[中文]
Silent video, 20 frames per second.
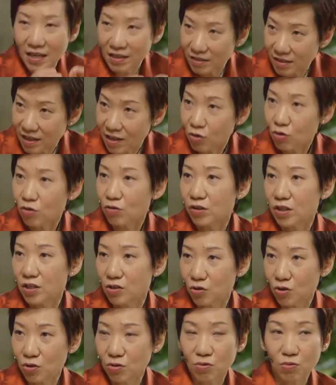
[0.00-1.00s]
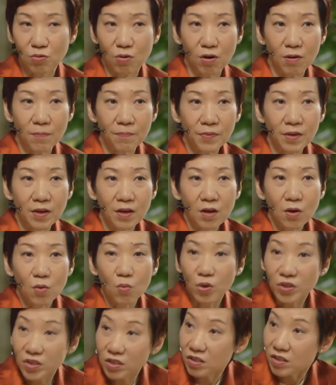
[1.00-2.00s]
在 Central Kitchen 做，嗯，
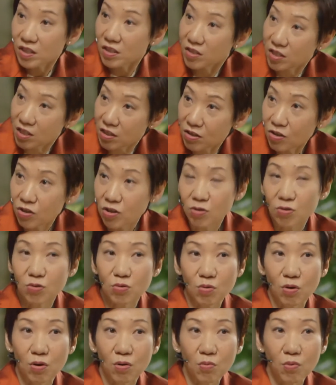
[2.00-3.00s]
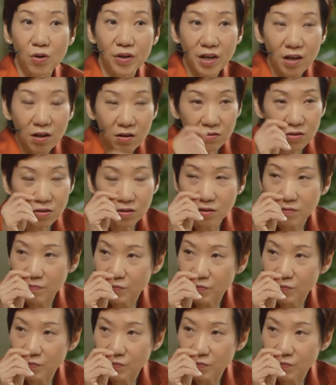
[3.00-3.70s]
我自己亲身做，我要，